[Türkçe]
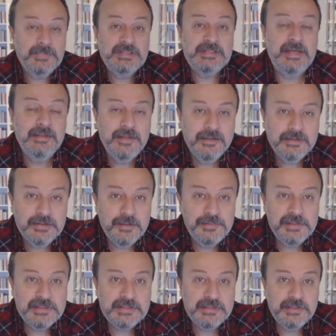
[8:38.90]
Sen de
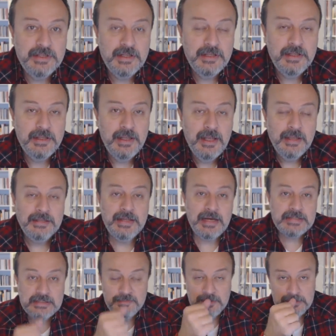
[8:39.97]
yırtabilirsin.
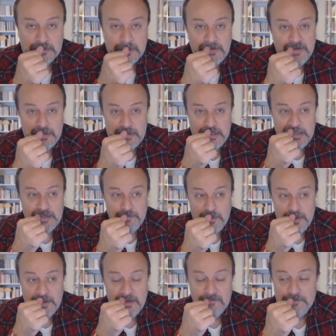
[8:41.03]
Nazım'ın söylediği
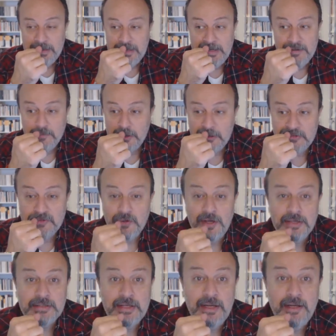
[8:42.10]
gibi bir
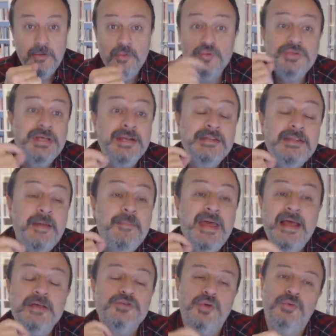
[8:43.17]
laboratuvarda üzerinde
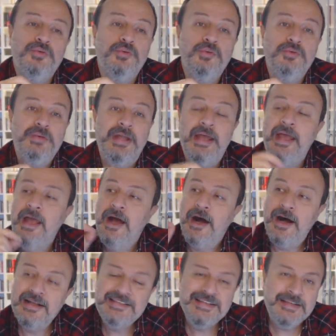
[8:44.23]
beyaz önlüğünle
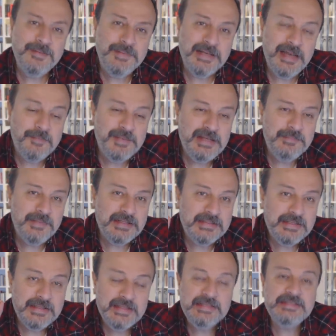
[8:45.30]
adını bile
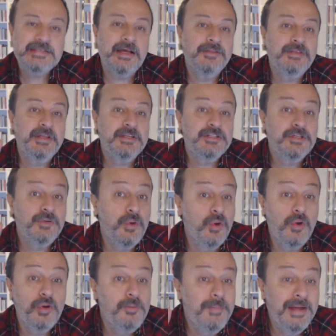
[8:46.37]
bilmediğin insanlar için
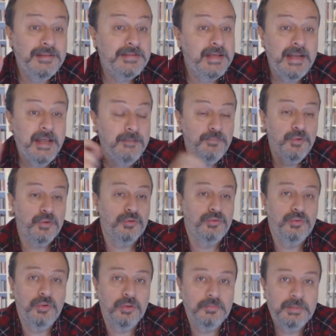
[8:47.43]
ölmen gerekmiyor
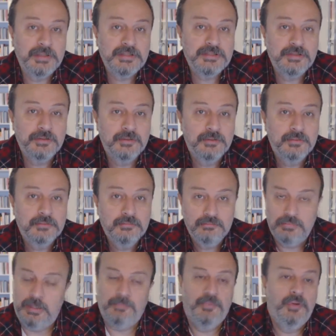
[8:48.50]
ünlü olmak için.
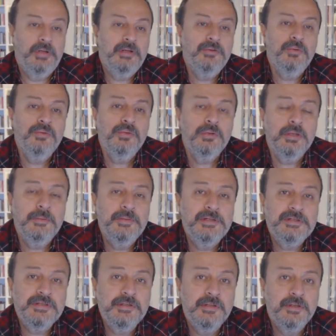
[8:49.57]
Bak böyle de ünlü
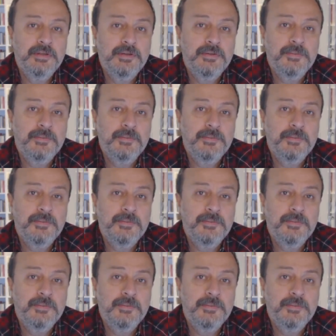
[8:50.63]
olabilirsin.